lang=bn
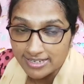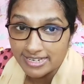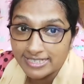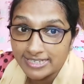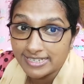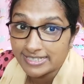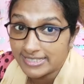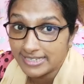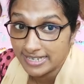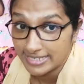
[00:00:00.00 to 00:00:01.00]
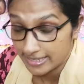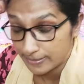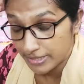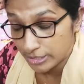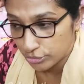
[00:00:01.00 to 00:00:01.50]
ডাক্তারের কাছ থেকে
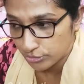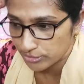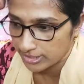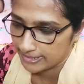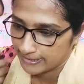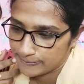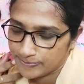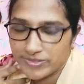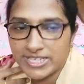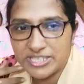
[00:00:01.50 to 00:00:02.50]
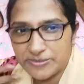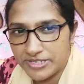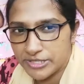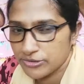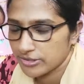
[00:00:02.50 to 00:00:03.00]
আসলাম কিছুক্ষণ আগে এসে
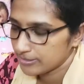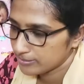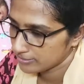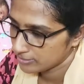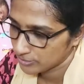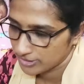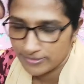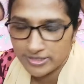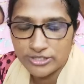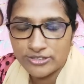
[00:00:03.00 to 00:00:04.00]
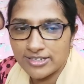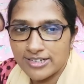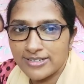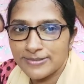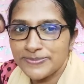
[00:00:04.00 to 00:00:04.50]
ফ্রেশ হলাম ওকে ফ্রেশ
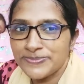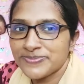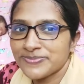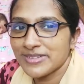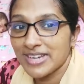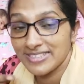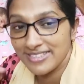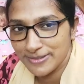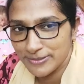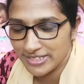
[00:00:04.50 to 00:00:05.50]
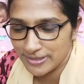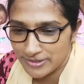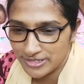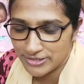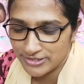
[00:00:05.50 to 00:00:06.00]
করালাম আর মনিকে
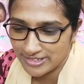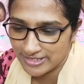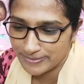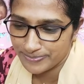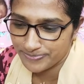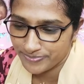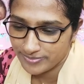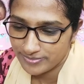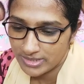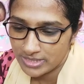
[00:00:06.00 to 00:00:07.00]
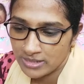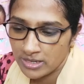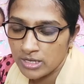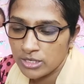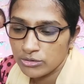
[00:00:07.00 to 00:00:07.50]
ফ্রেশ করালাম
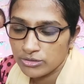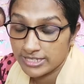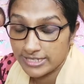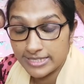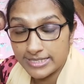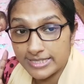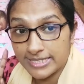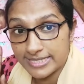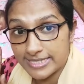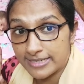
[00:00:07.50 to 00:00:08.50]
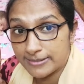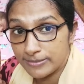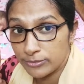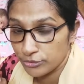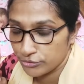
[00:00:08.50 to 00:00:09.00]
তো ডাক্তারের কাছে গেছিলাম
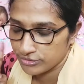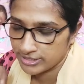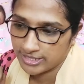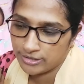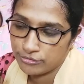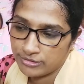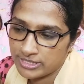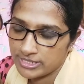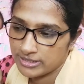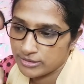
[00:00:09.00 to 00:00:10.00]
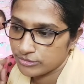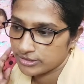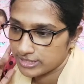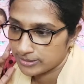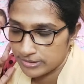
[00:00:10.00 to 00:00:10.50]
মূলত যে কারণে সেটা
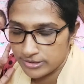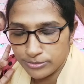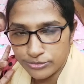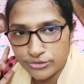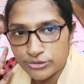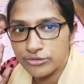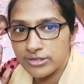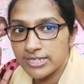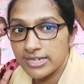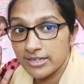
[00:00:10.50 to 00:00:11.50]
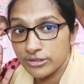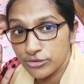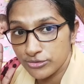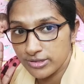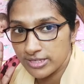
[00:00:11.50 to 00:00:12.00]
হচ্ছে আমাদের পুষ্পসোনার ডান
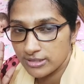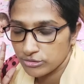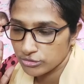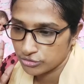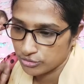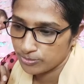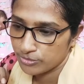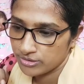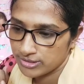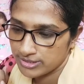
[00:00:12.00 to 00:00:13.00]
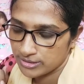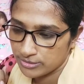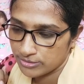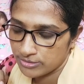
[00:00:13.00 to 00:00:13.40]
চোখ দিয়ে একটু জল পড়তেছিল